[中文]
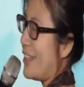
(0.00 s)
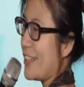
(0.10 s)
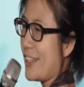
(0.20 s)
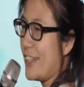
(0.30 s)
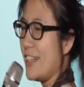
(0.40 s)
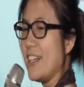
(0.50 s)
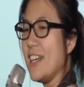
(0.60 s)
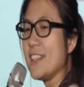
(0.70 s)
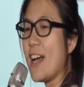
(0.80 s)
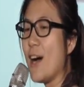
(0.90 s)
二个。
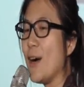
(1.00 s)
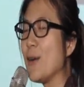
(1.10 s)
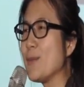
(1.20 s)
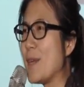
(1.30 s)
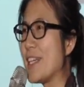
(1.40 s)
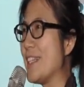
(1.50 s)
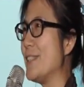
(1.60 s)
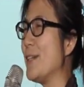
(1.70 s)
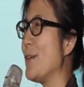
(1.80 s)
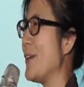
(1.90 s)
然后每个人
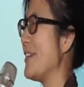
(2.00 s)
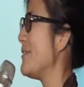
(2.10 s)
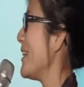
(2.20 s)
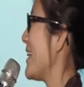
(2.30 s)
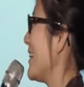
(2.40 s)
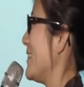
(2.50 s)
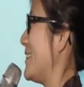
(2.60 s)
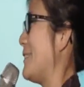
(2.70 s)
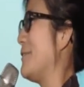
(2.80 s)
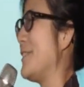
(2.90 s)
都会非常
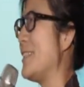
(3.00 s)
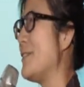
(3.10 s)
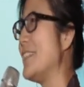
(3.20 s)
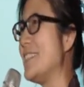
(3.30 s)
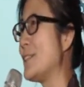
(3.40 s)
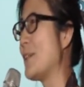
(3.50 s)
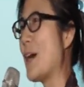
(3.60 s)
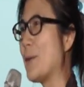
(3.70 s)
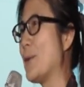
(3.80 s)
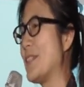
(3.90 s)
兴奋，因为已经走了
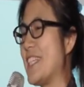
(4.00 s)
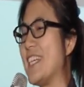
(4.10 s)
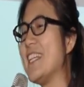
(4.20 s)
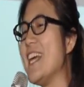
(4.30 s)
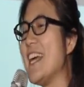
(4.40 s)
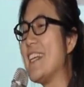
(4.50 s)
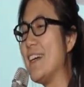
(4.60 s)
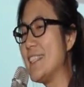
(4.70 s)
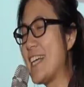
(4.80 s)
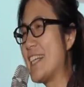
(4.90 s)
好多天，然
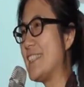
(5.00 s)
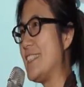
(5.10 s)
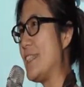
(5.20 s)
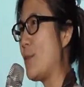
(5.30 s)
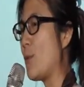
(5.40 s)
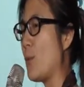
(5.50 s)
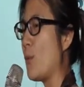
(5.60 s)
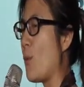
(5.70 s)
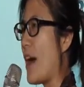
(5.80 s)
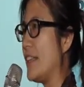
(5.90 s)
后而且它是一个
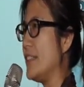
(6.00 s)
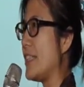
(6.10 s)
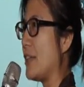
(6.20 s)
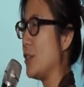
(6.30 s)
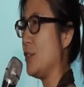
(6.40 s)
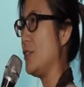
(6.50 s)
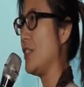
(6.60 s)
弯上去